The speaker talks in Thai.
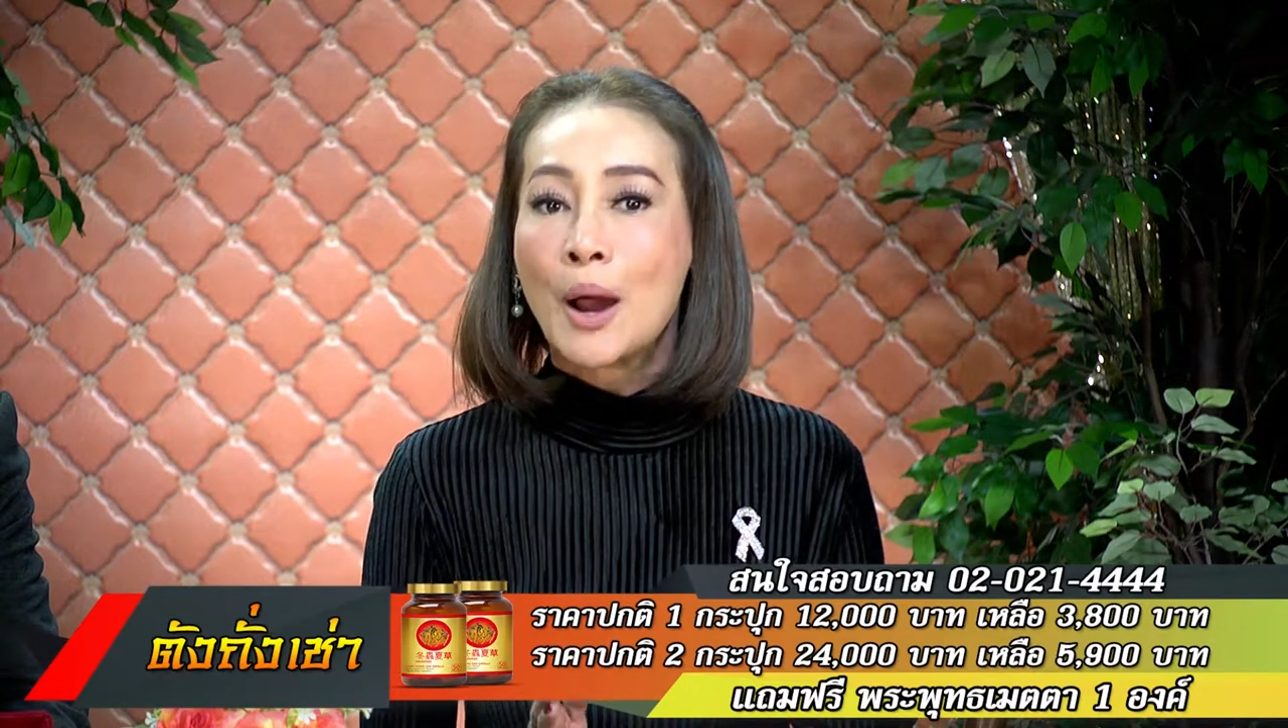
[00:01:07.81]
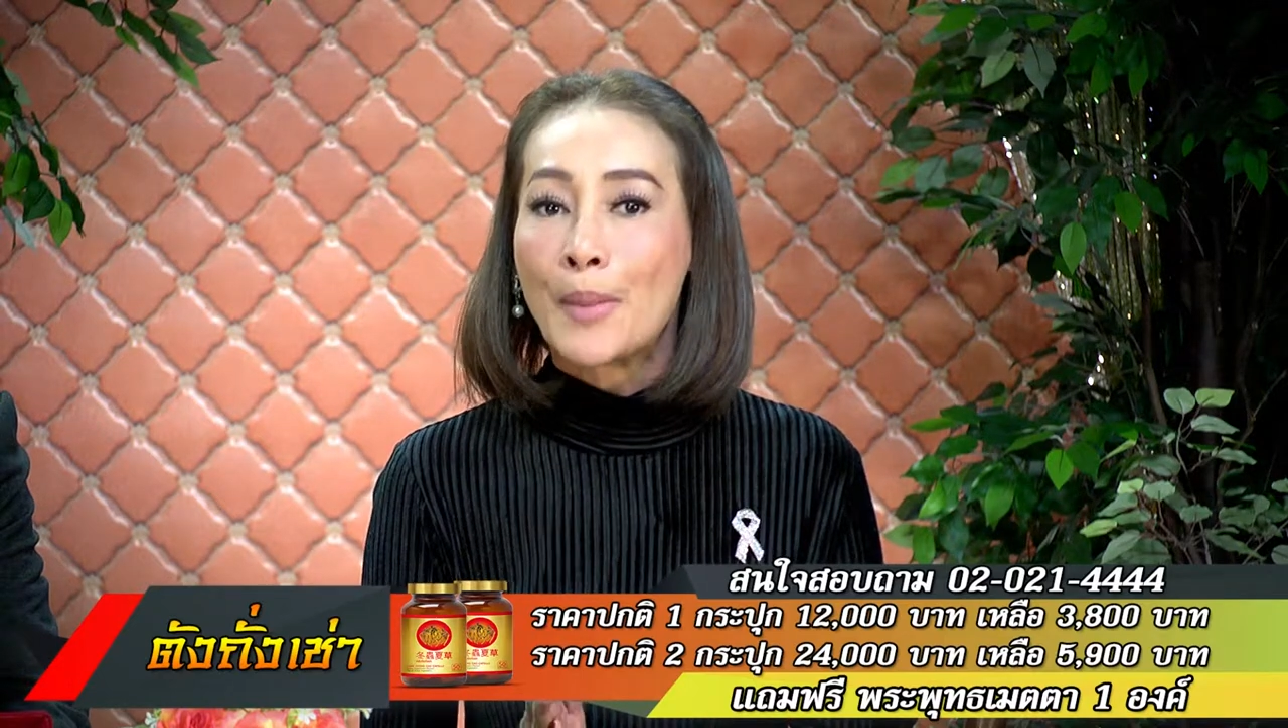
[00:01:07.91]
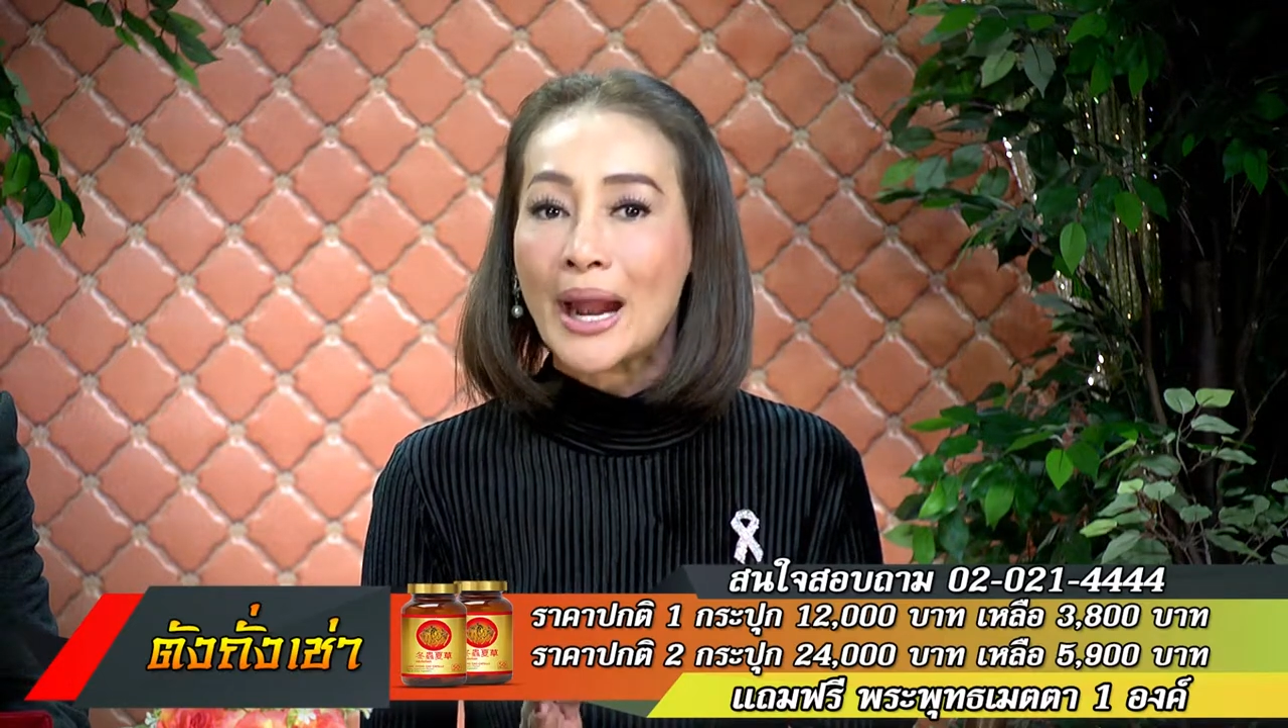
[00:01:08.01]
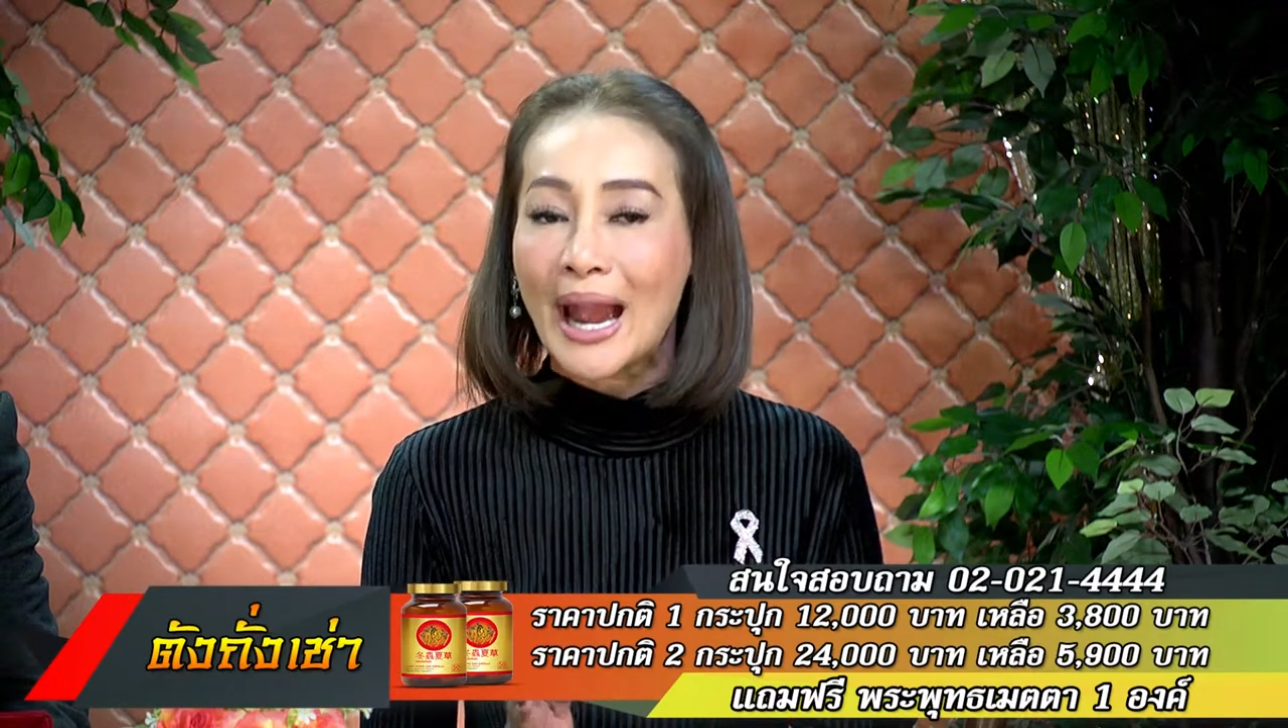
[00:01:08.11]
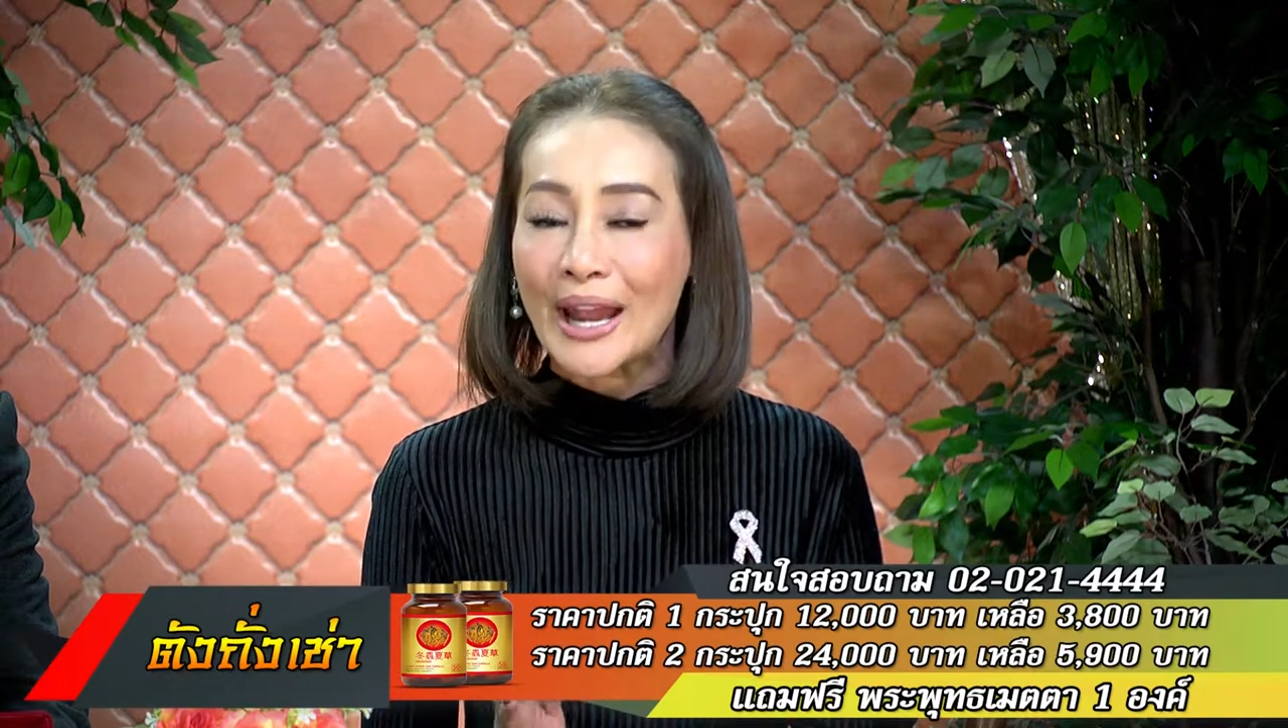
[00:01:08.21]

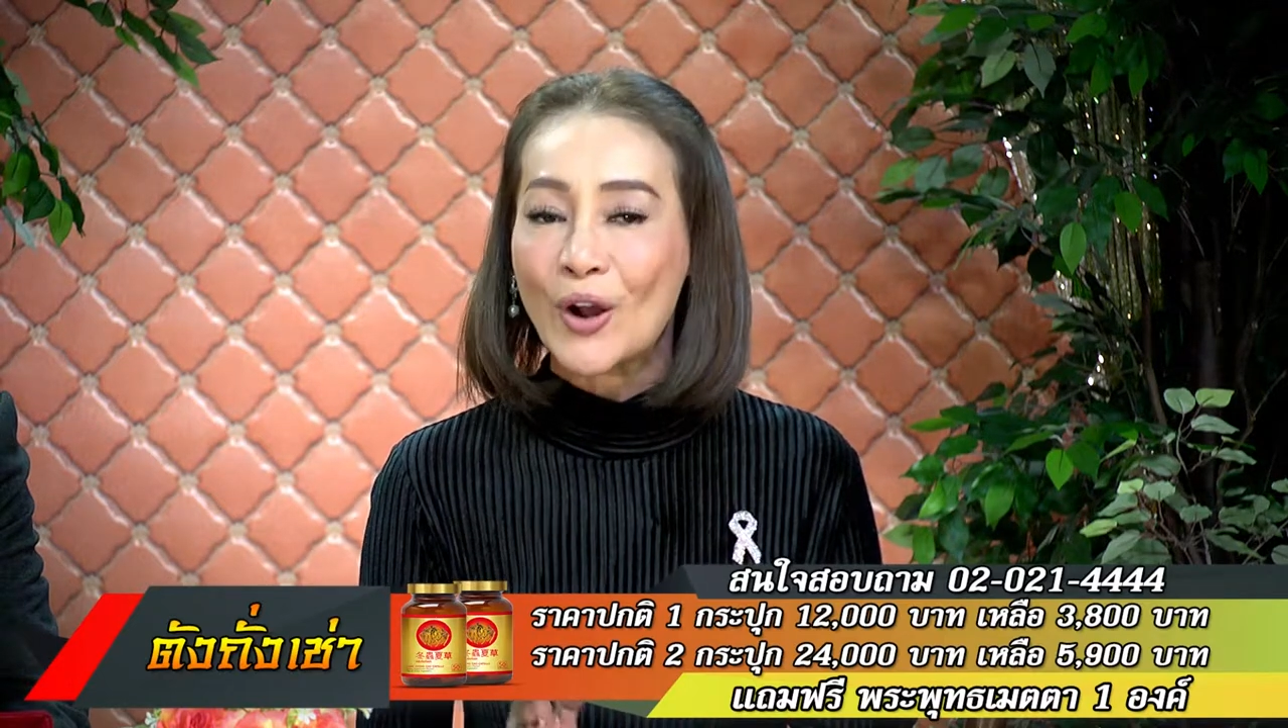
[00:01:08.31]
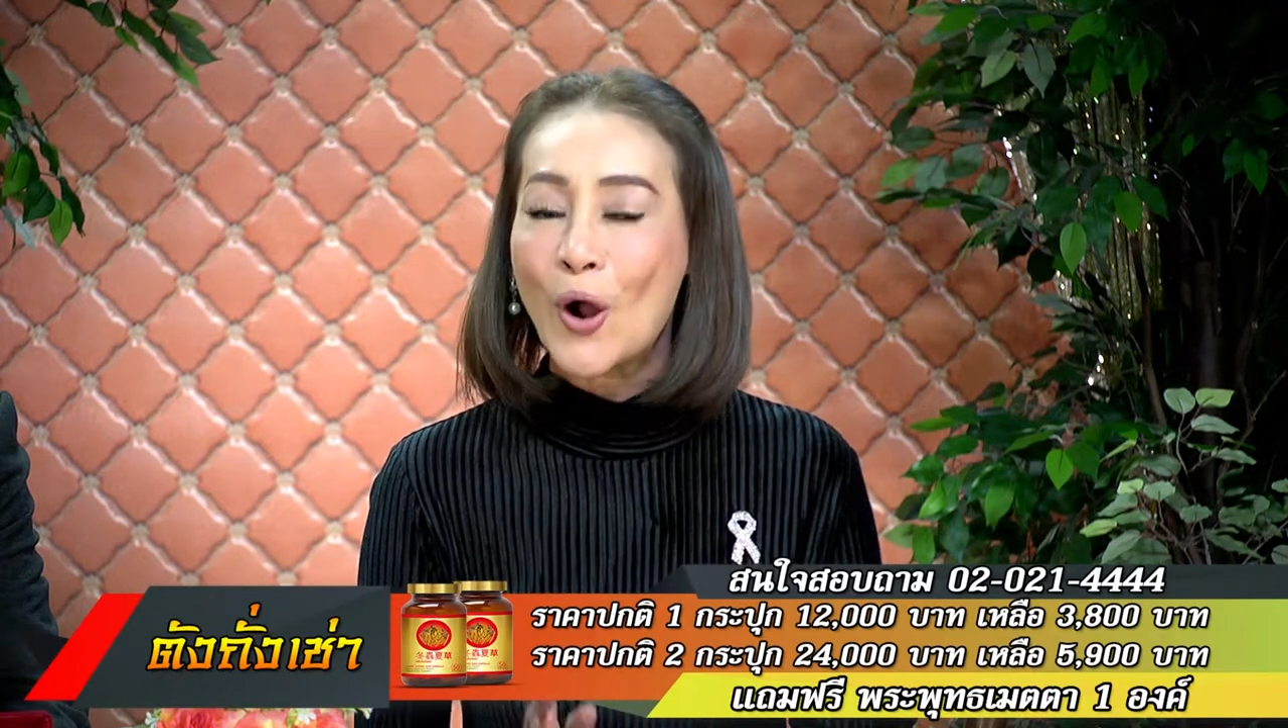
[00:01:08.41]
มาไขข้